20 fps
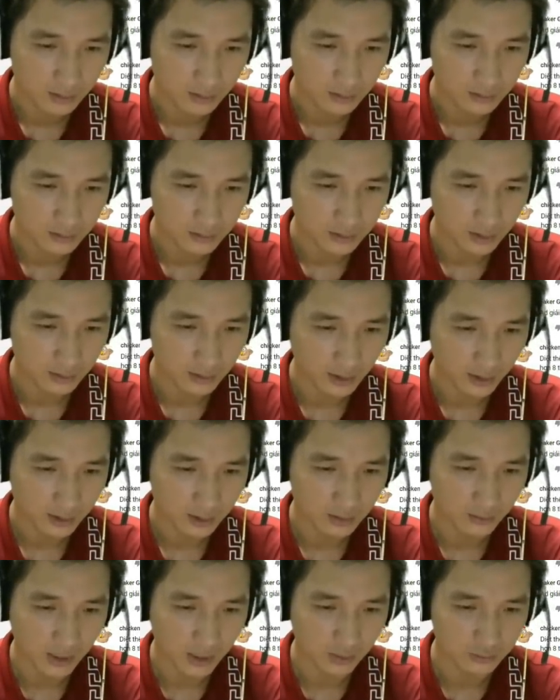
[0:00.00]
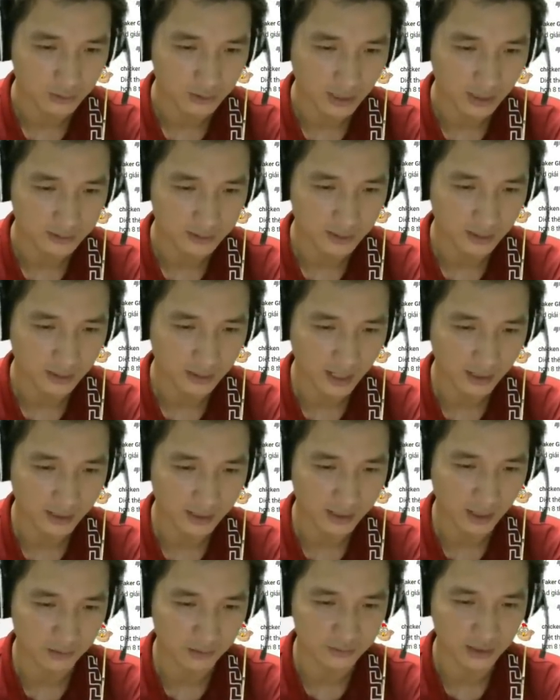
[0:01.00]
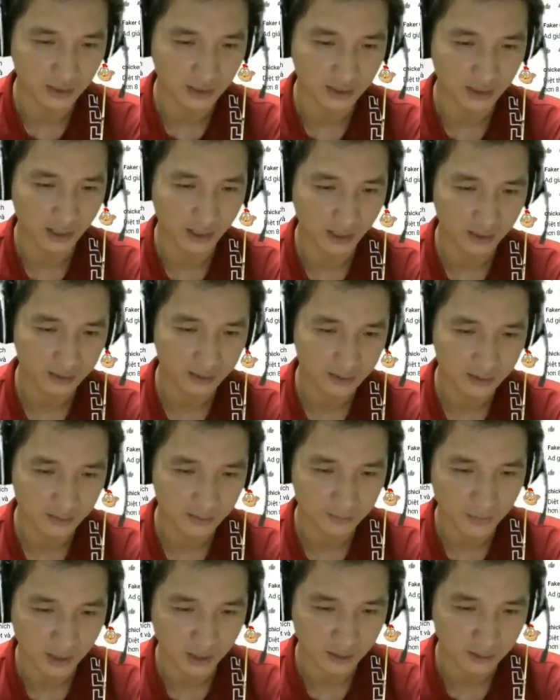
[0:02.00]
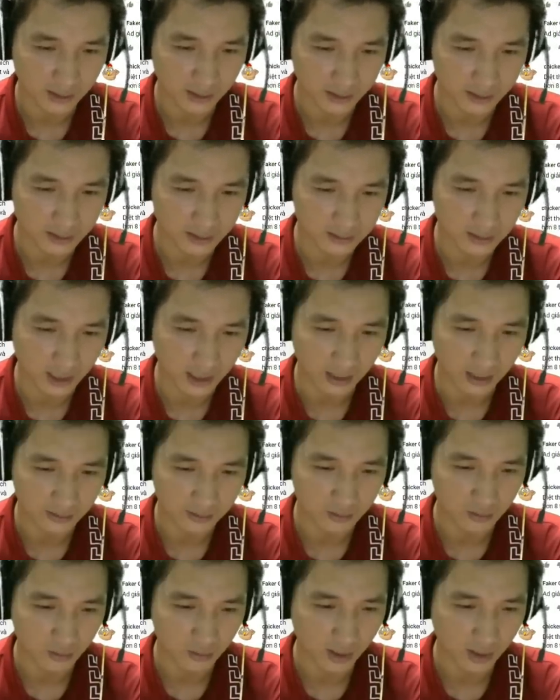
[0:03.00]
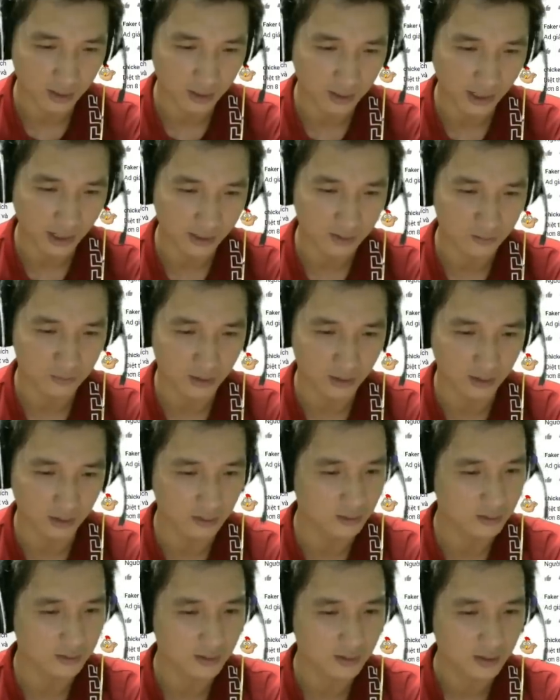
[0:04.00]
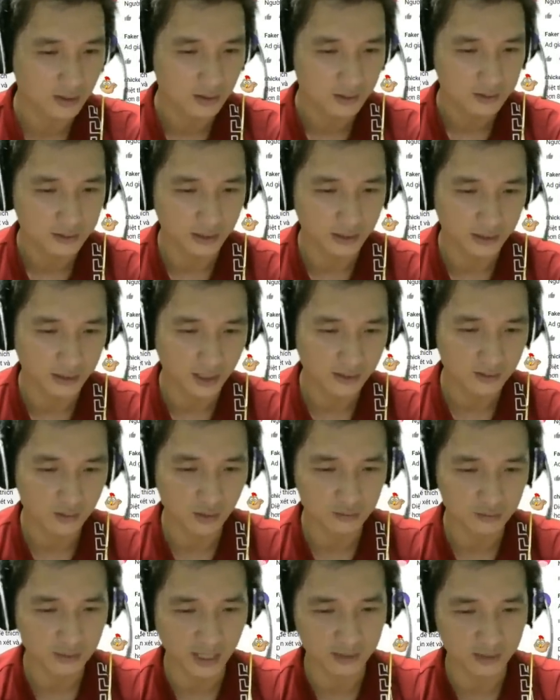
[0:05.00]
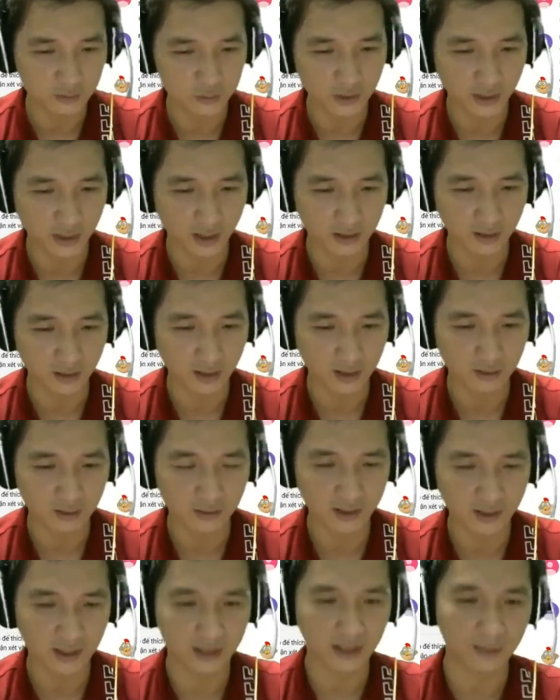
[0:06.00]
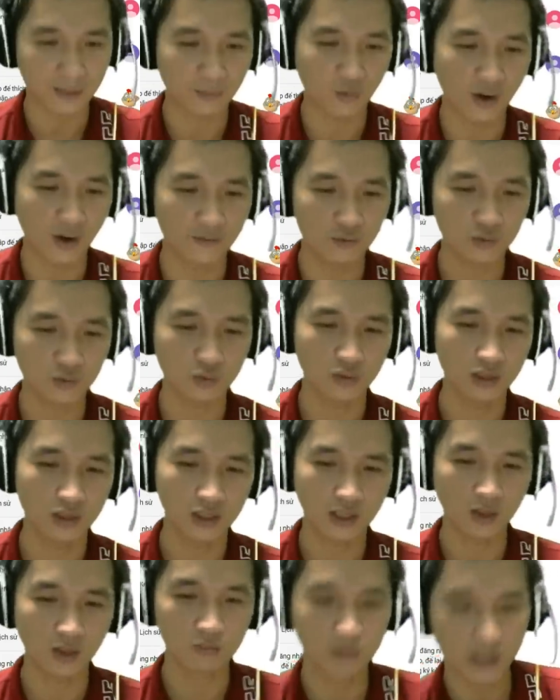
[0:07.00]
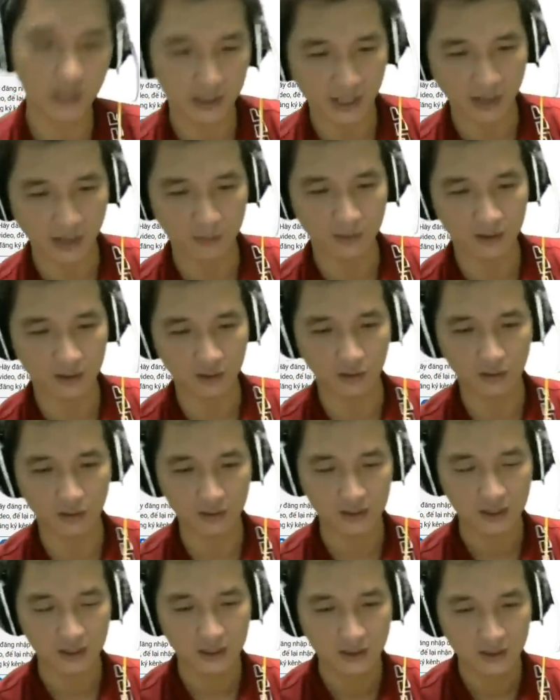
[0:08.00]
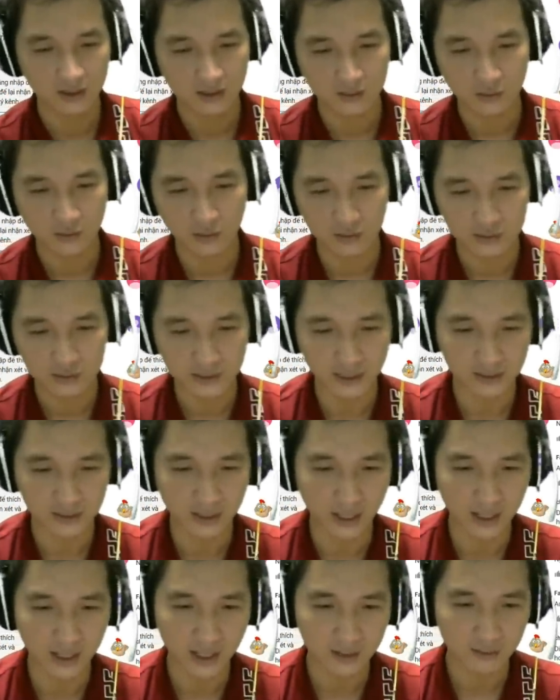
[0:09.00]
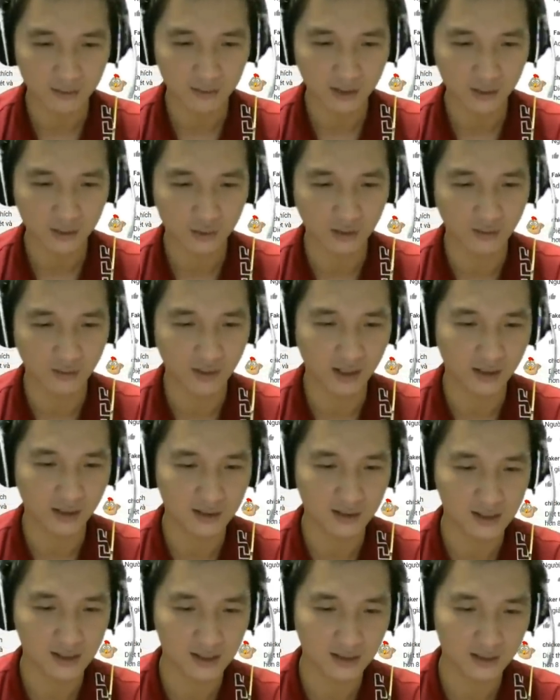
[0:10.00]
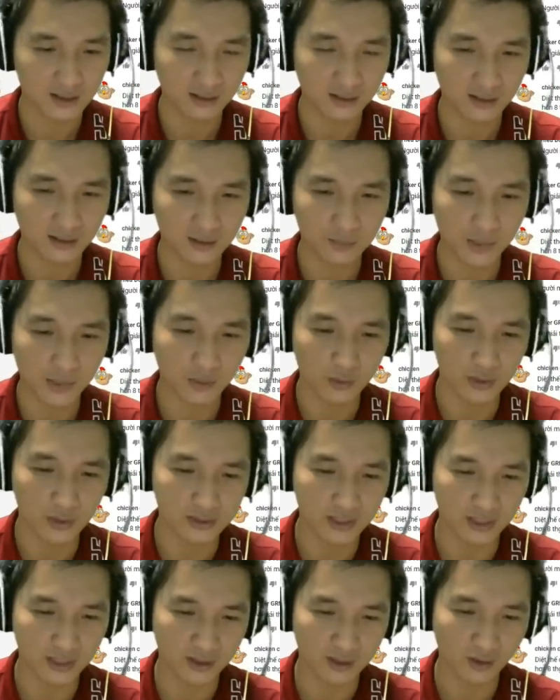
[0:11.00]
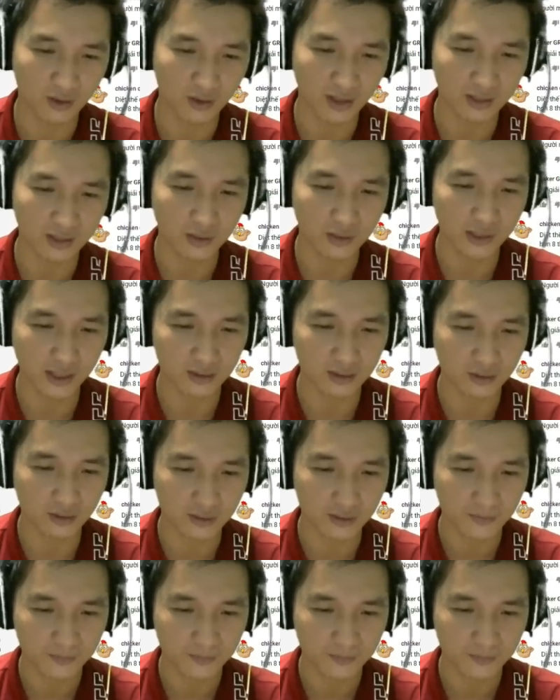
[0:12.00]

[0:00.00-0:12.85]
Diệt thế cửu đầu già sinh ra khi nào dậy S bằng khai tịch giả có hóa lại không? Diệt thế cửu đầu xà trong chuyện này nó là có nghĩa là nằm ngoài vũ trụ hư không, khi nào mà có diệt thế, có kiểu là khí tức bị hủy diệt thì nó lại xuất hiện thôi.